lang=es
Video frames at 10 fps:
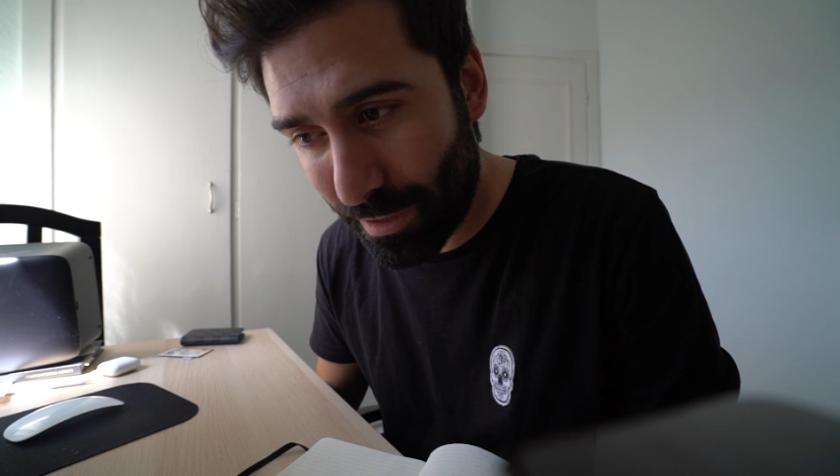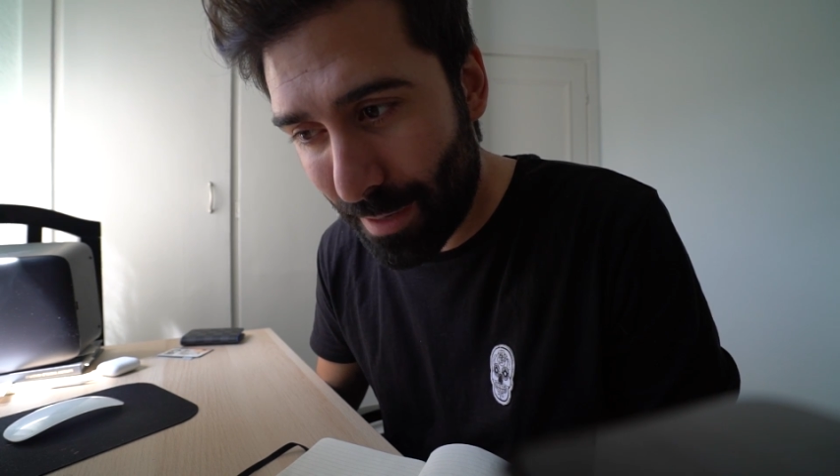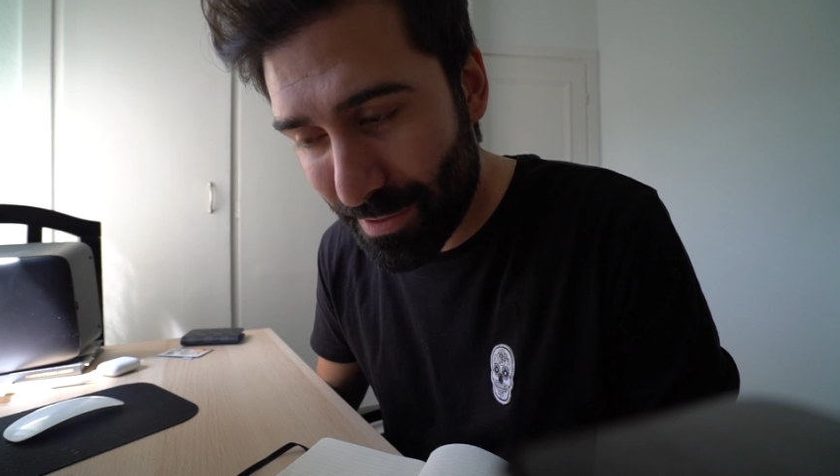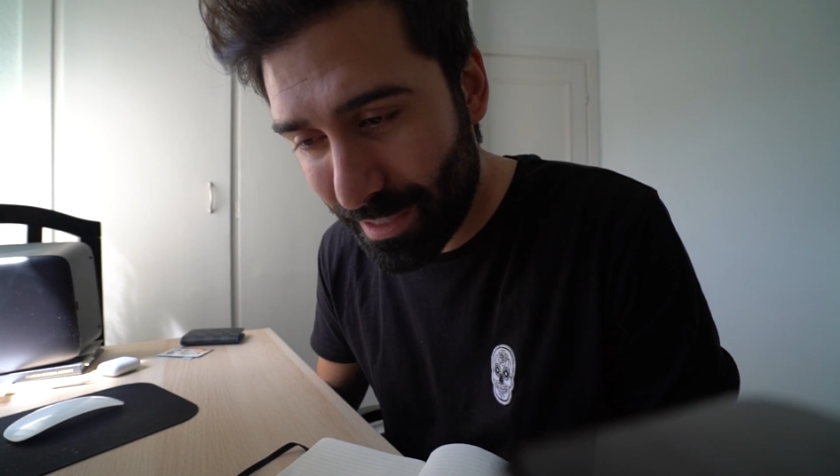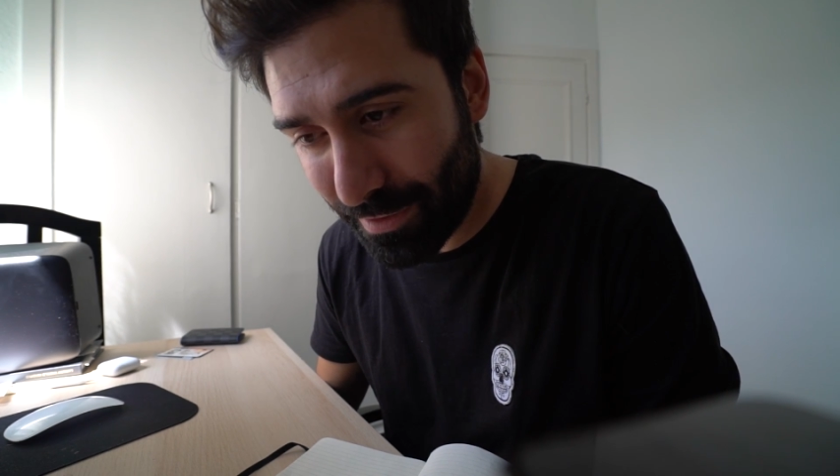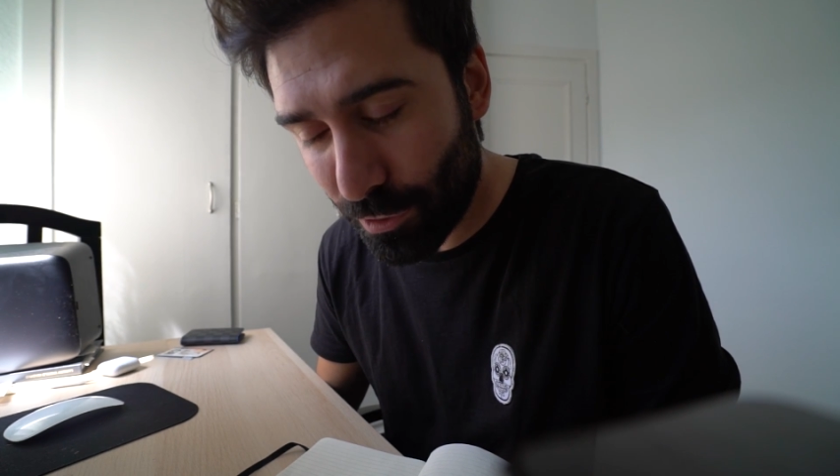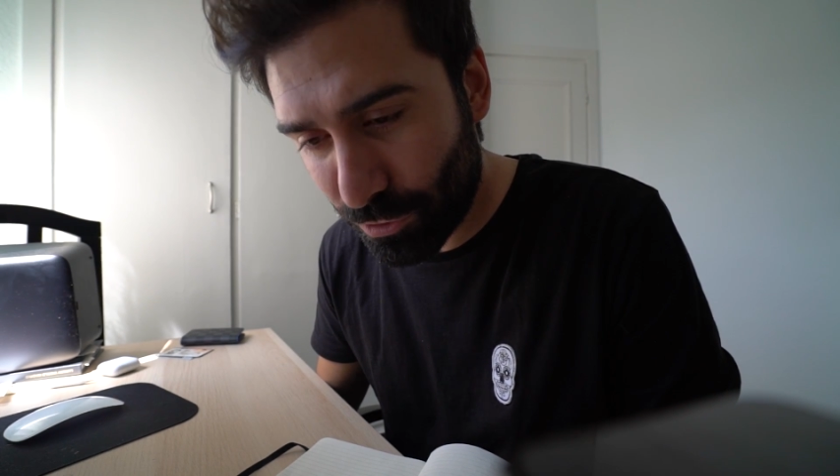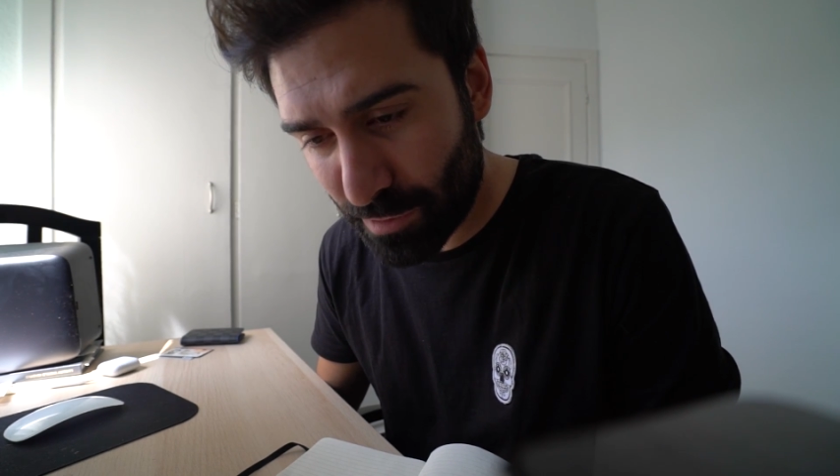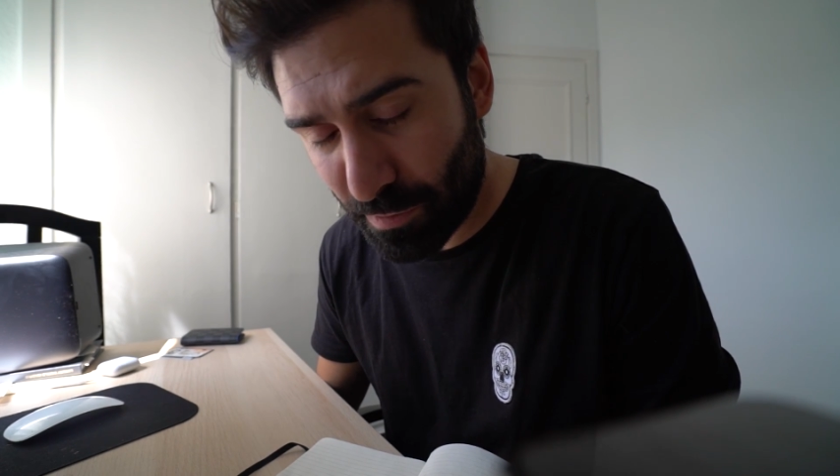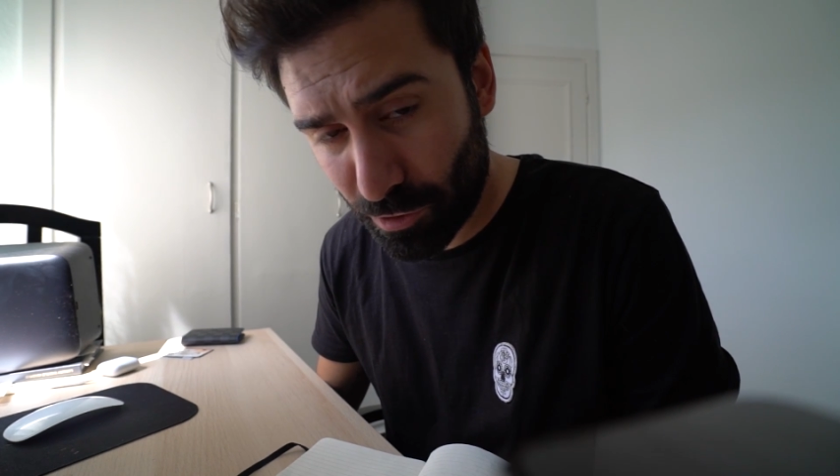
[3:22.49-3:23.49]
la vida de
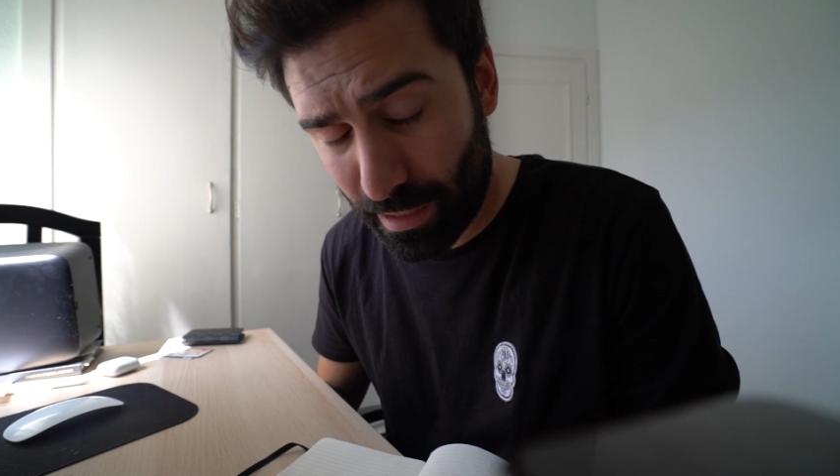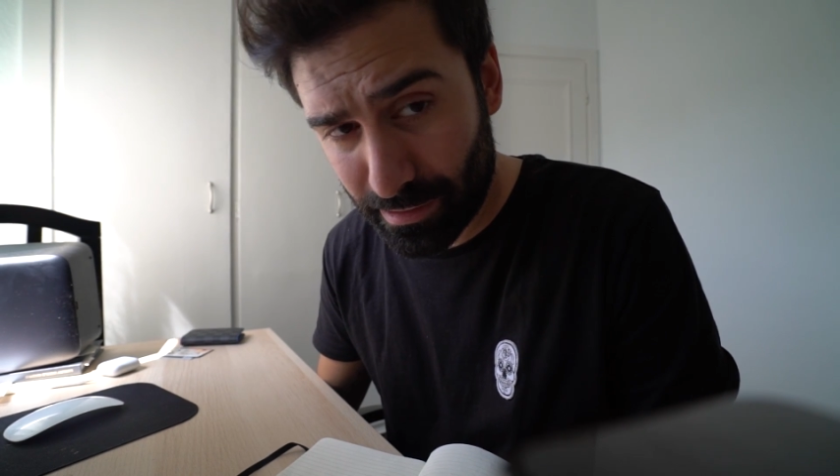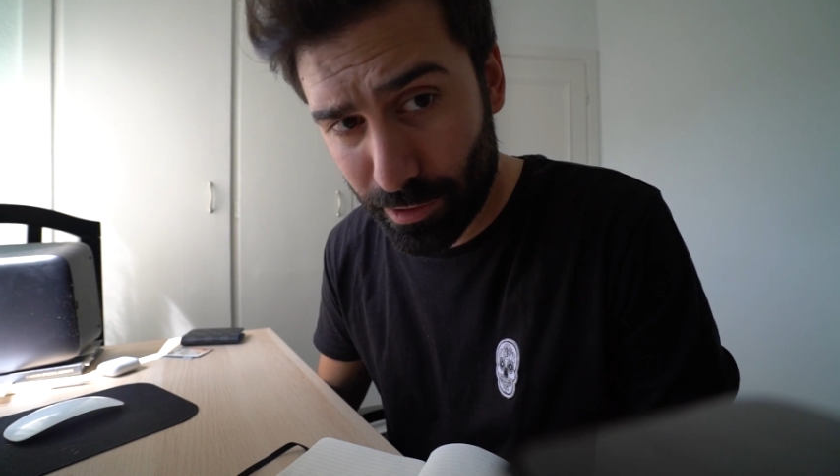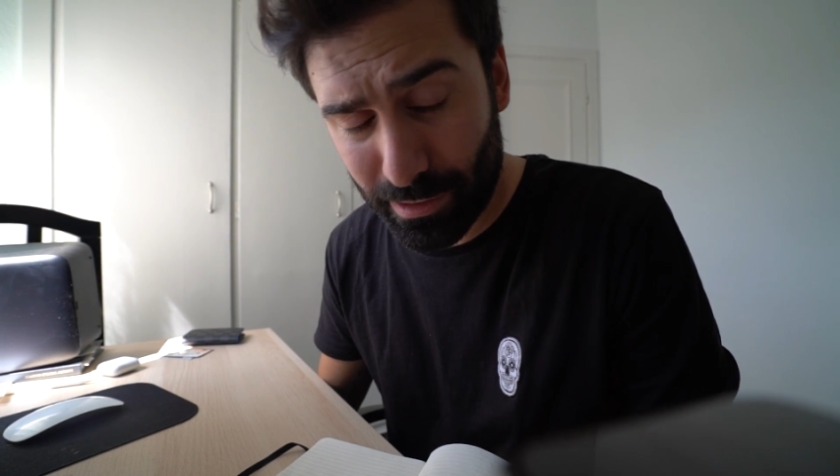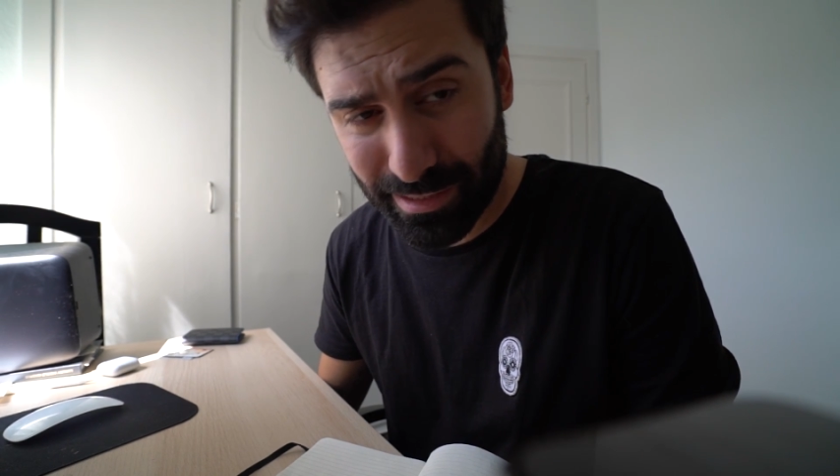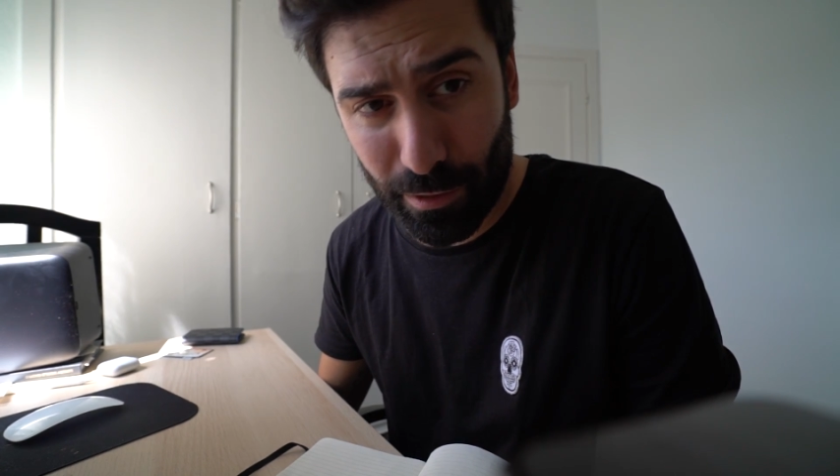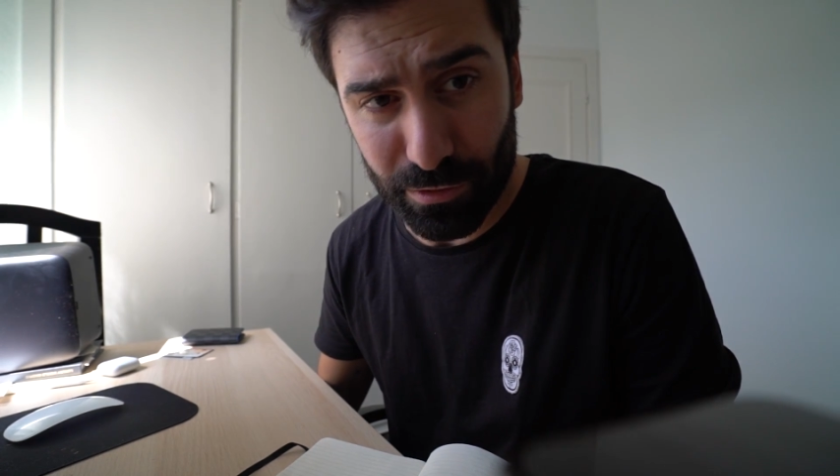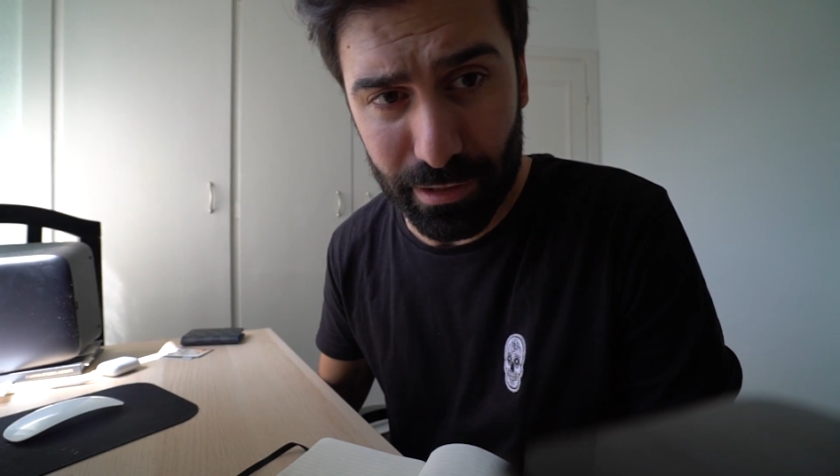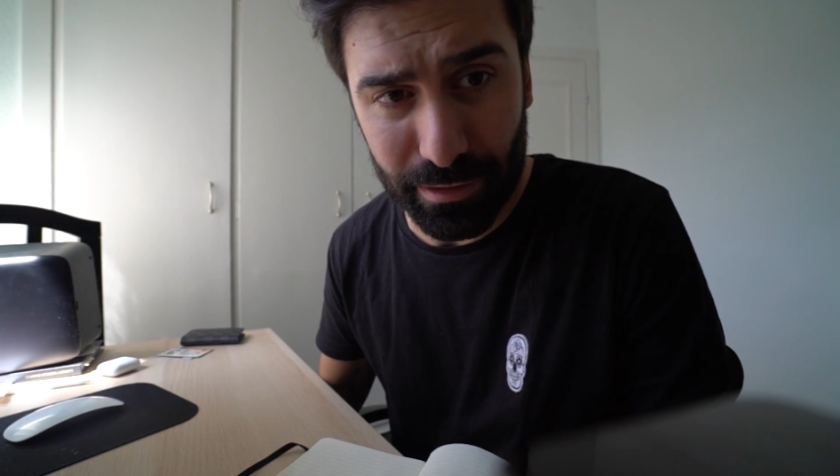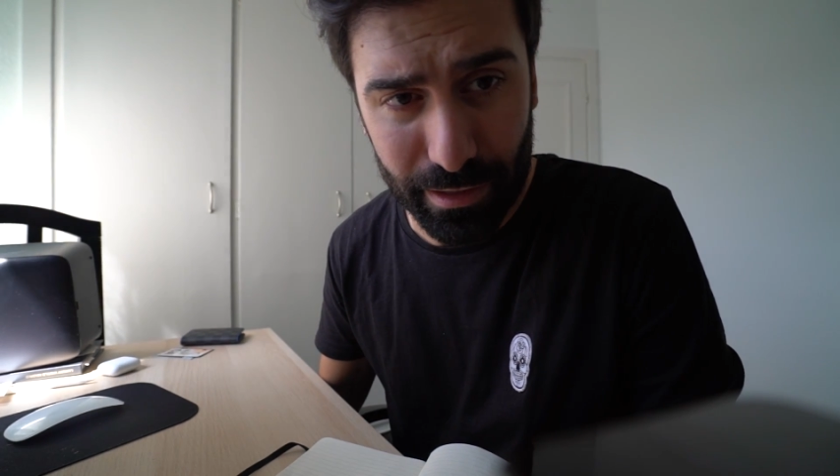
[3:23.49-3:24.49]
otras personas. Quiero que sea
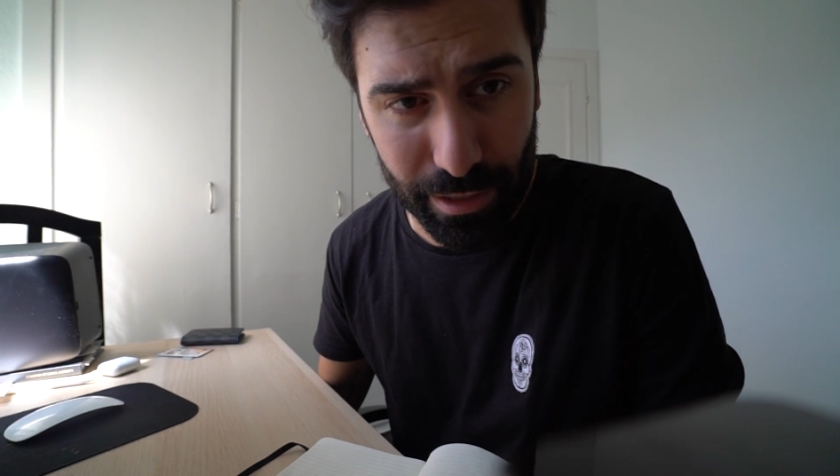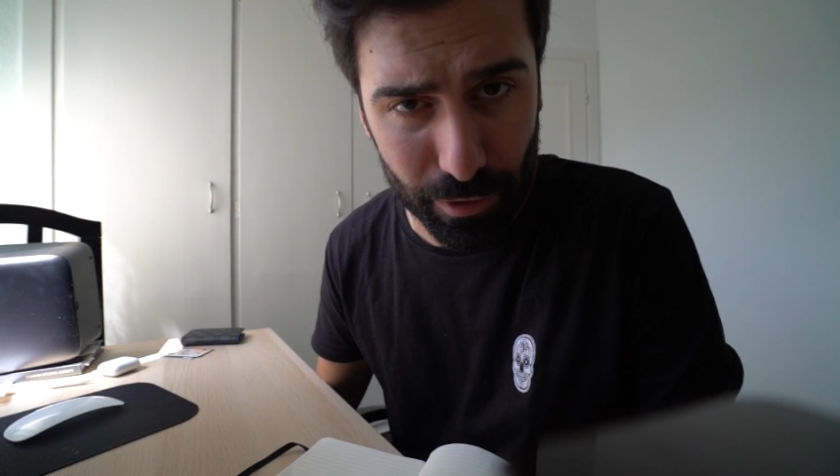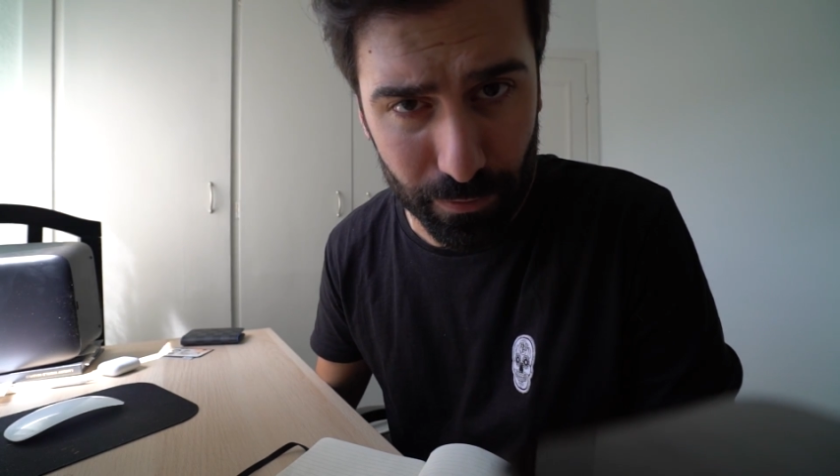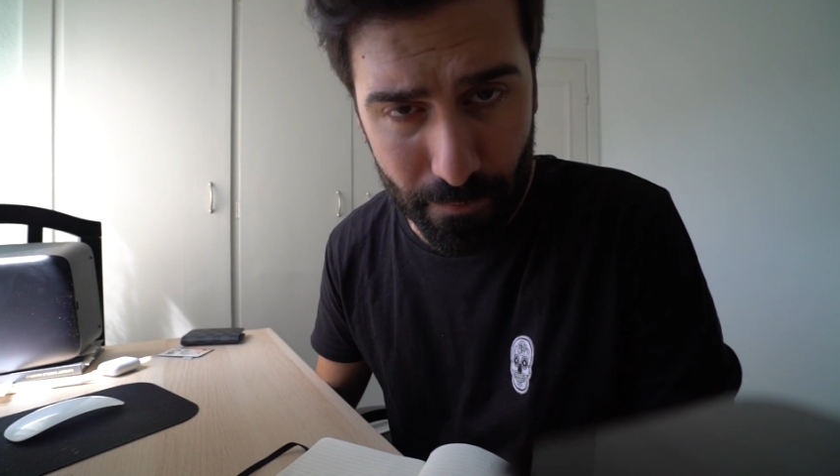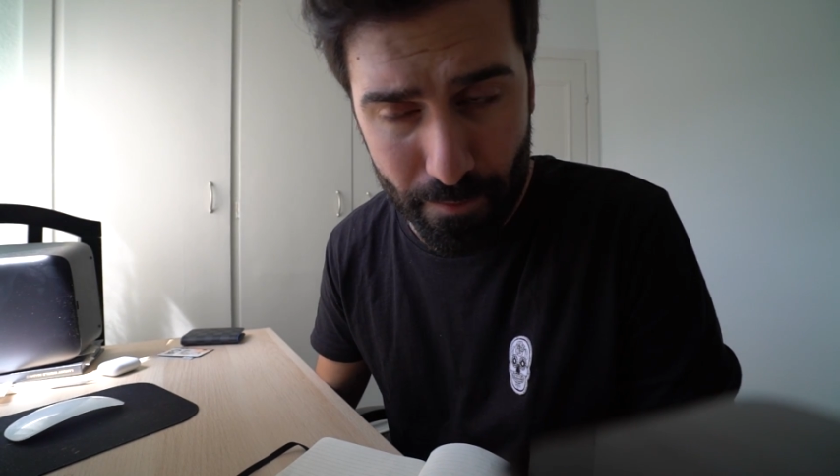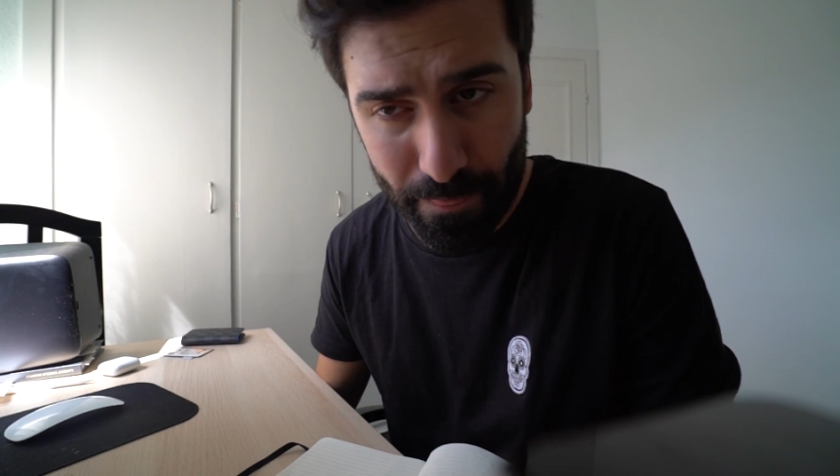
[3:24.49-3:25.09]
consciente de ello.